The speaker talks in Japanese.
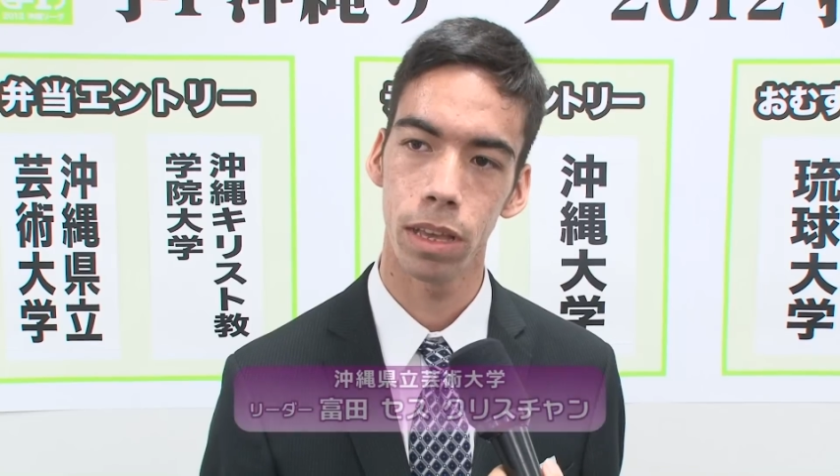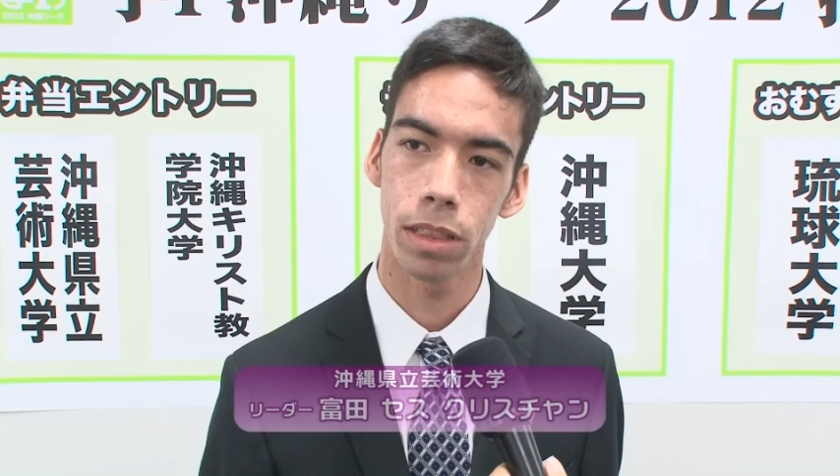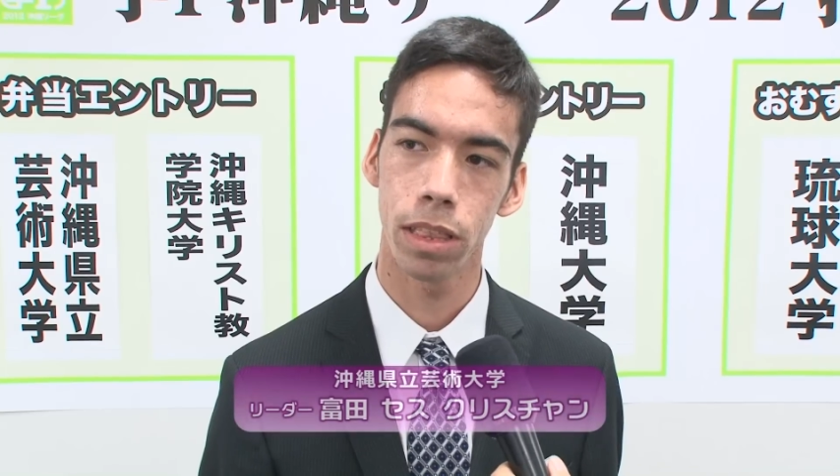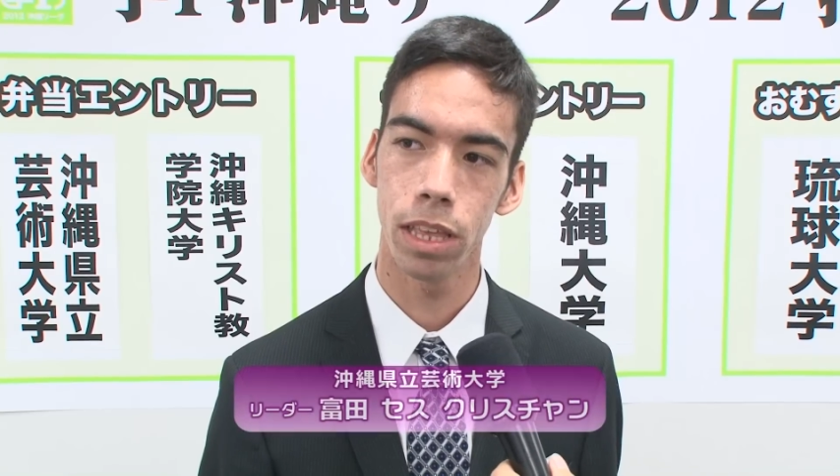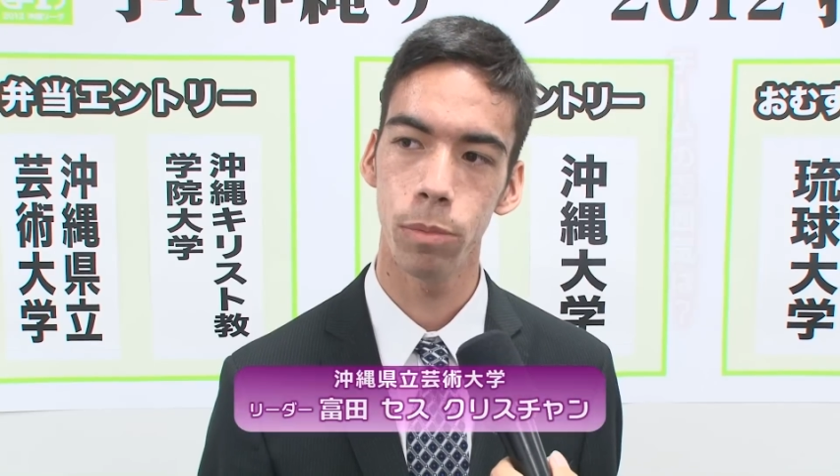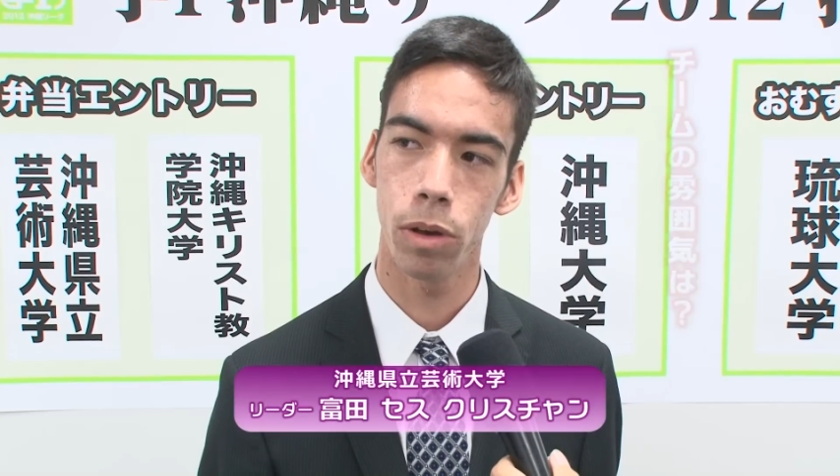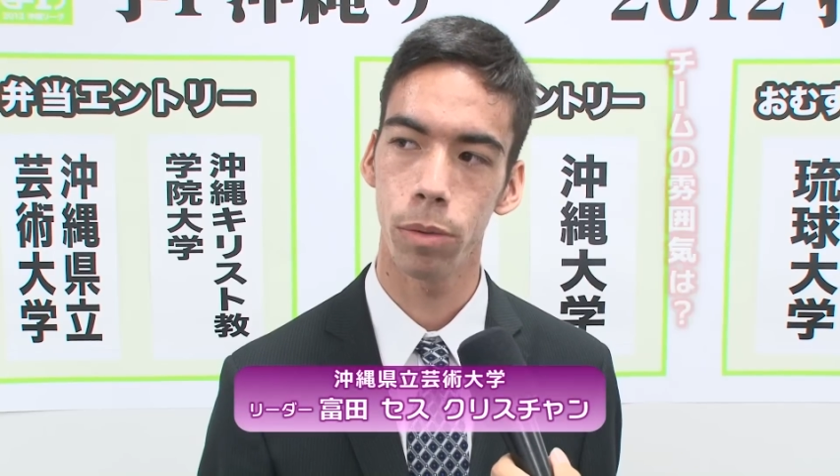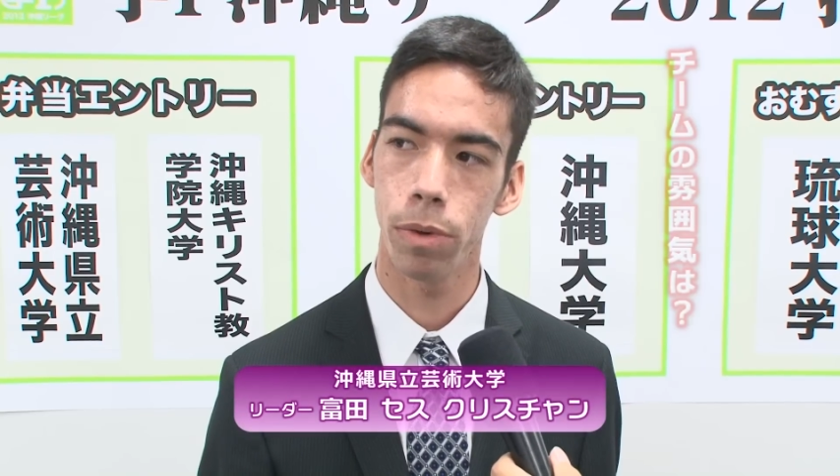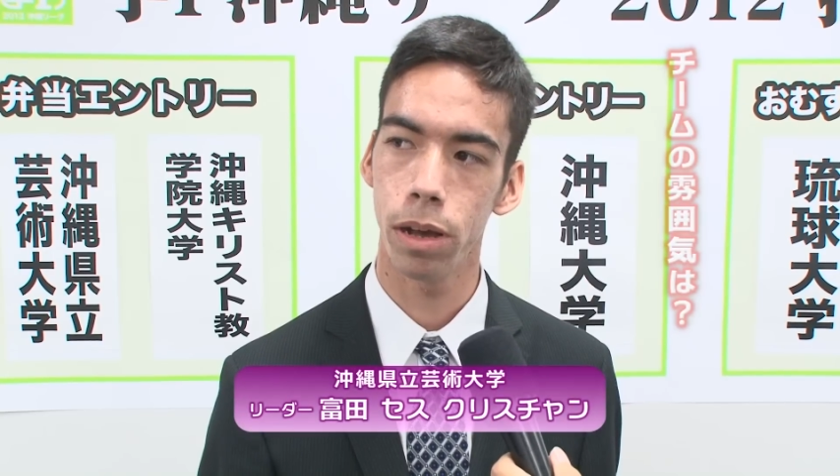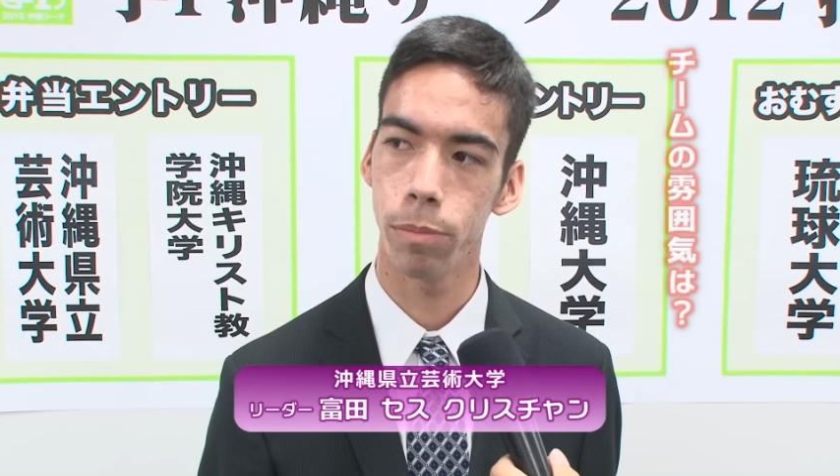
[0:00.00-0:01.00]
チームは
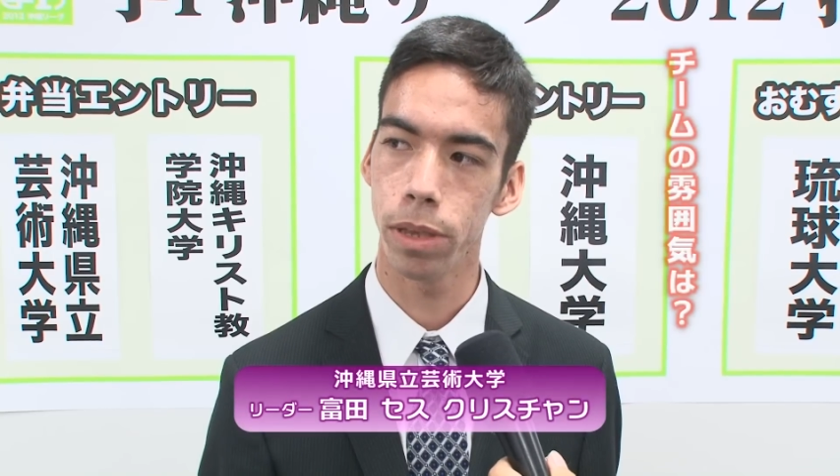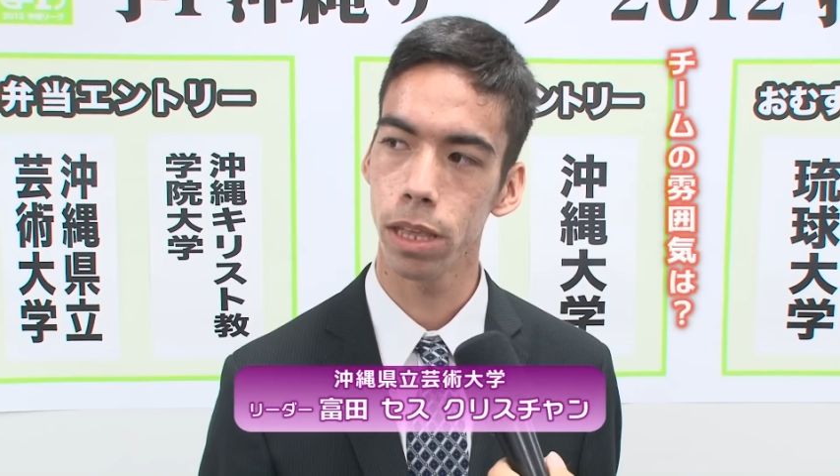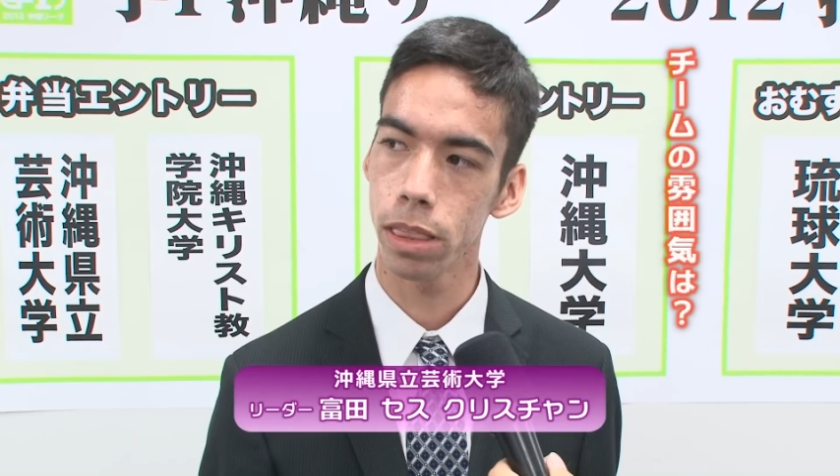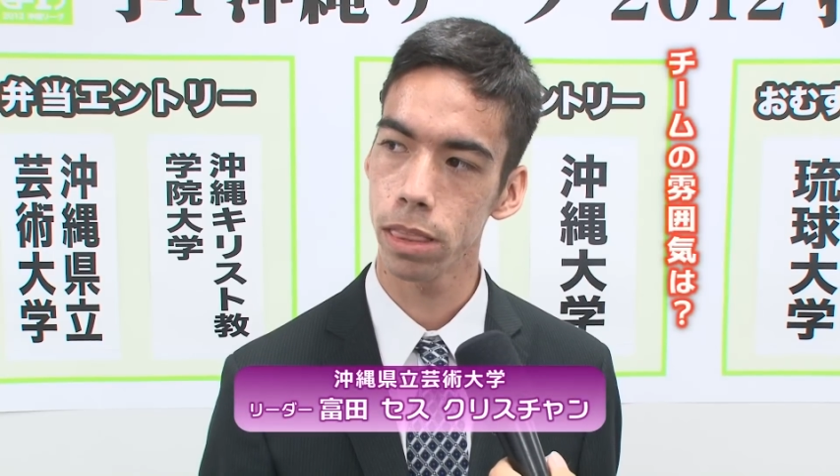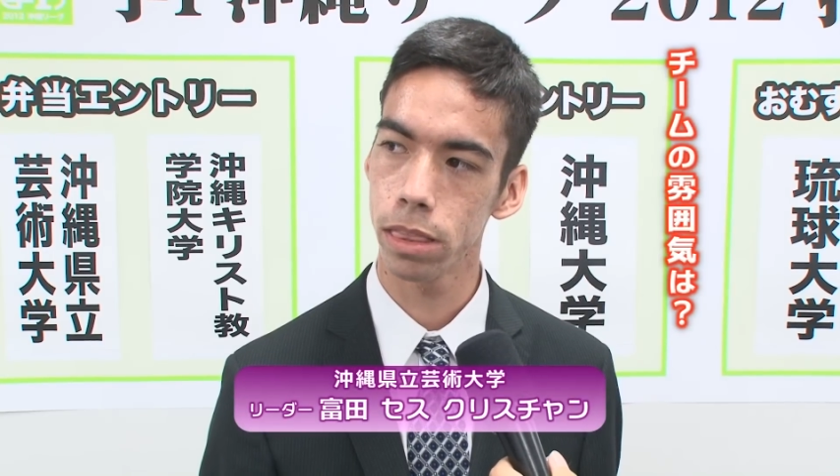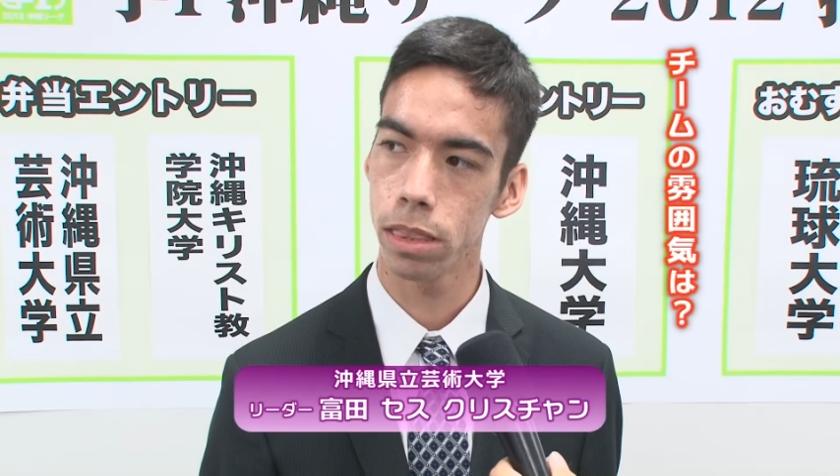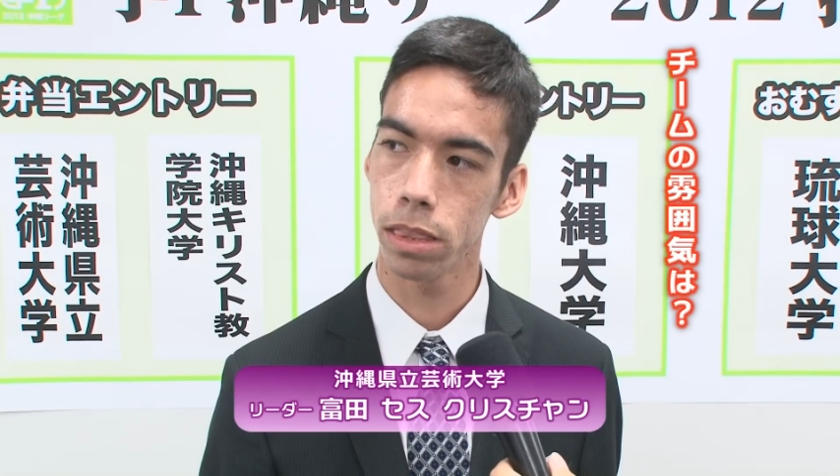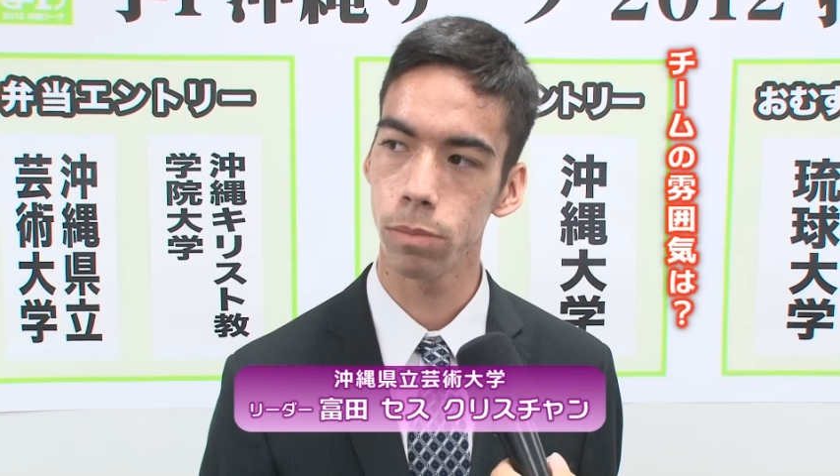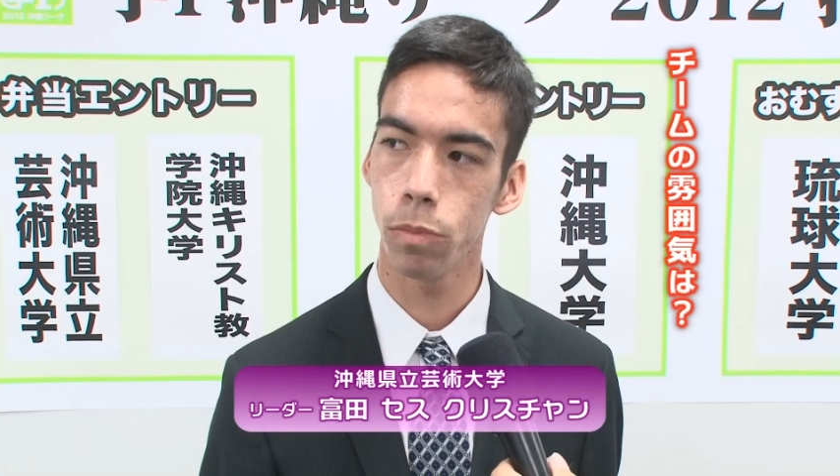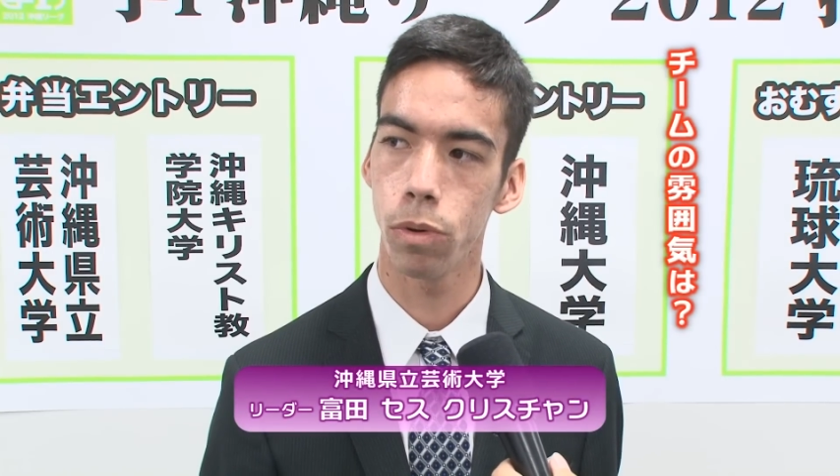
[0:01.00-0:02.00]
まあみんな
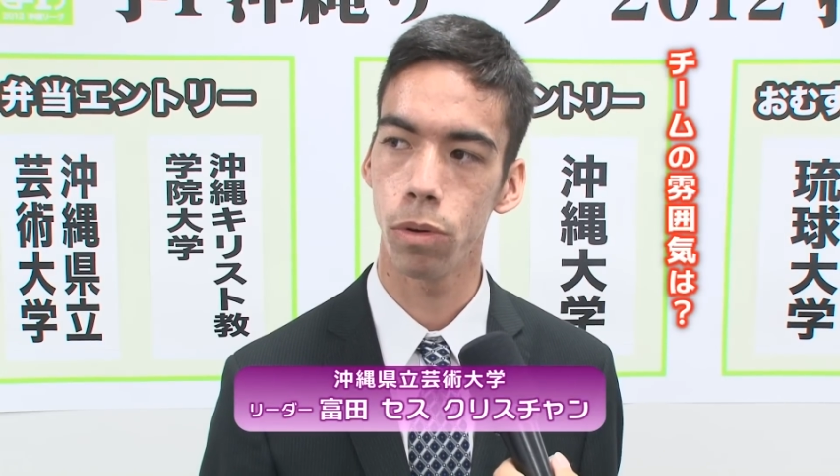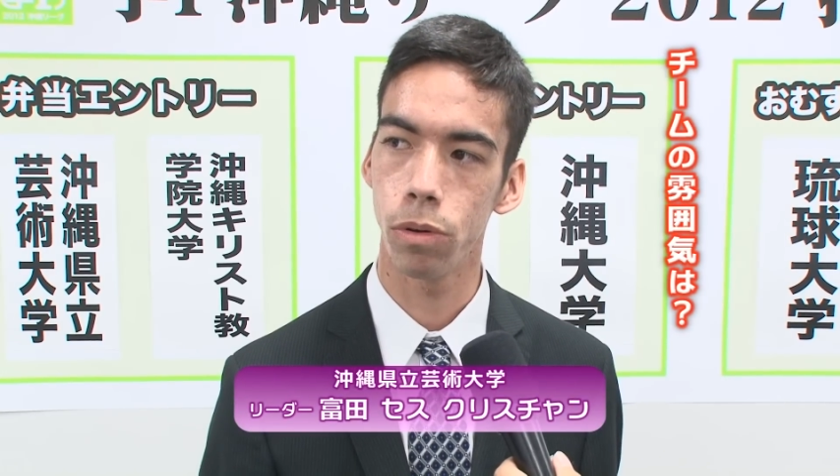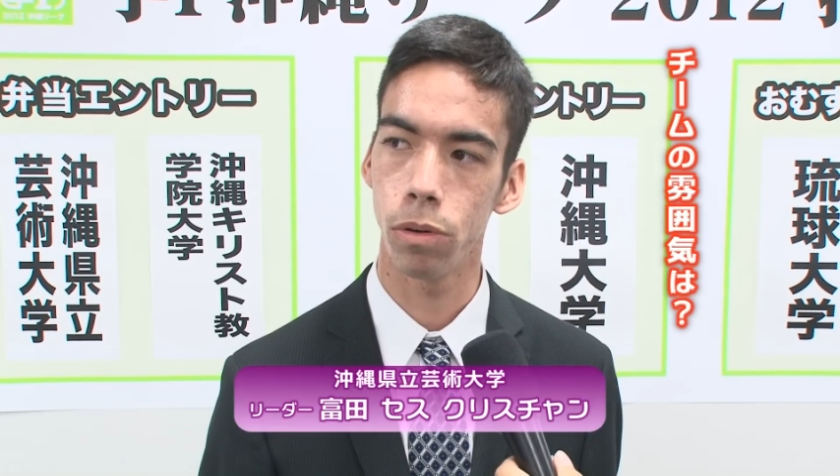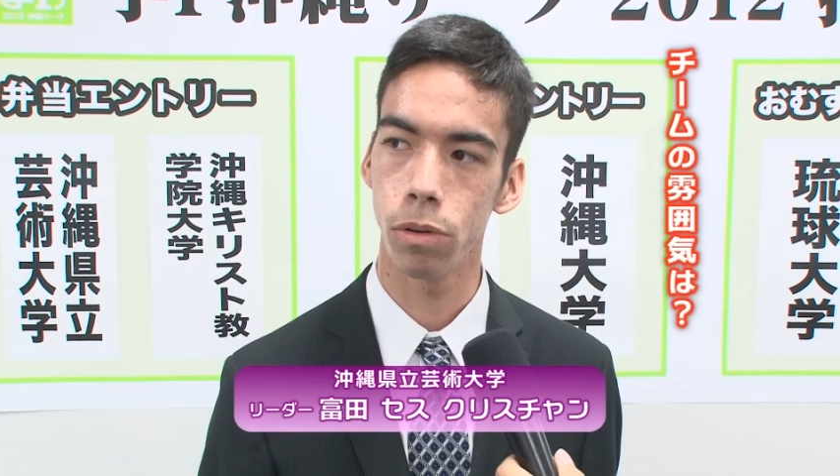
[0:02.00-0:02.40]
もう